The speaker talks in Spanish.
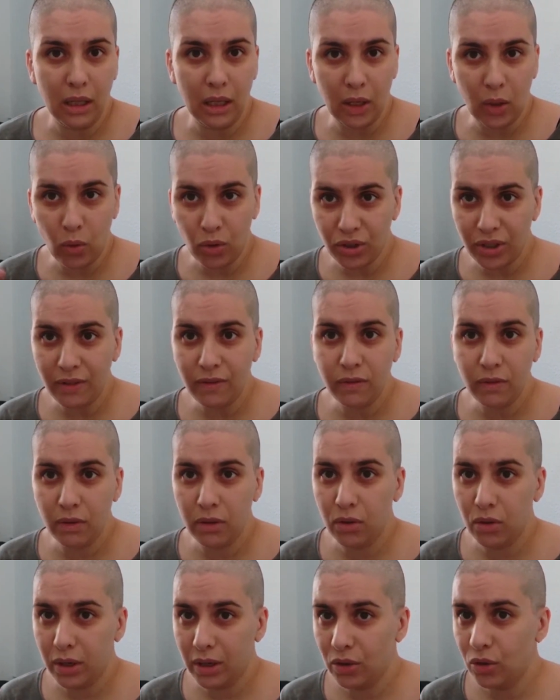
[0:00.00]
¿no está
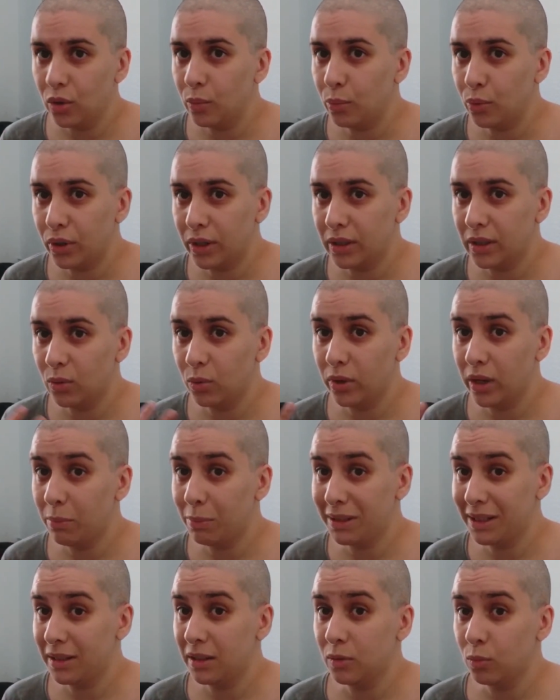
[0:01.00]
funcionando porque tengo una
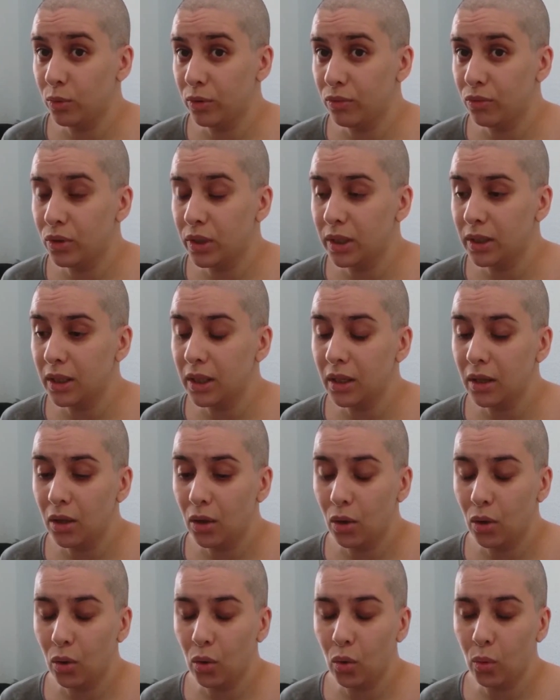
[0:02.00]
dermatitis muy fuerte
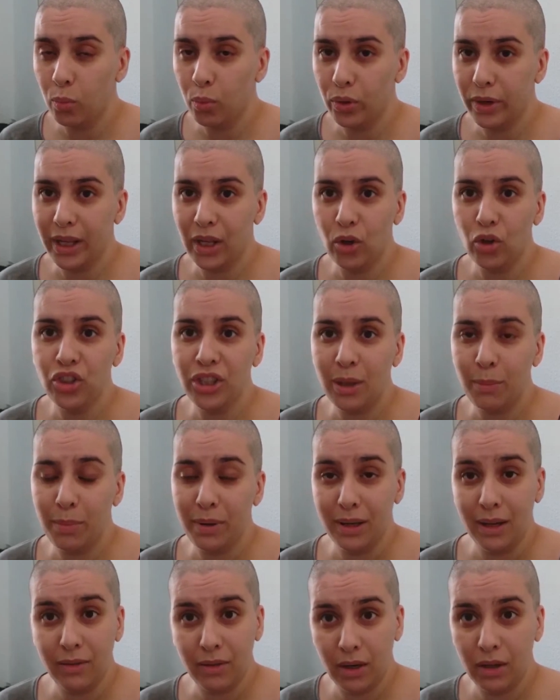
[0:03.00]
o porque no está
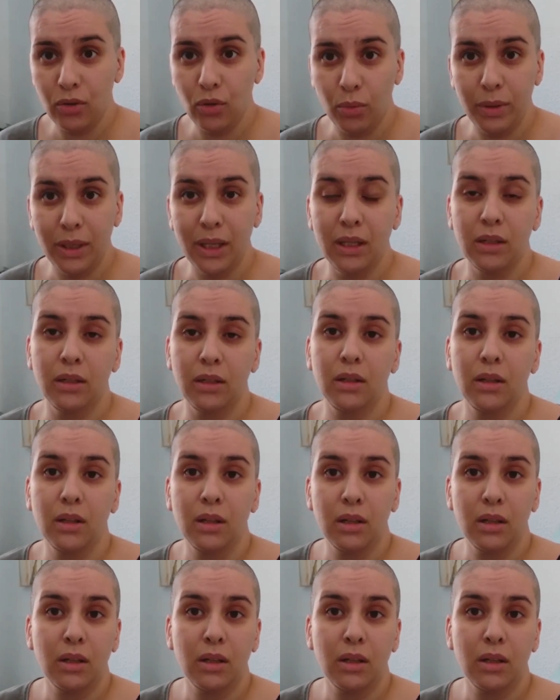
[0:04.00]
penetrando bien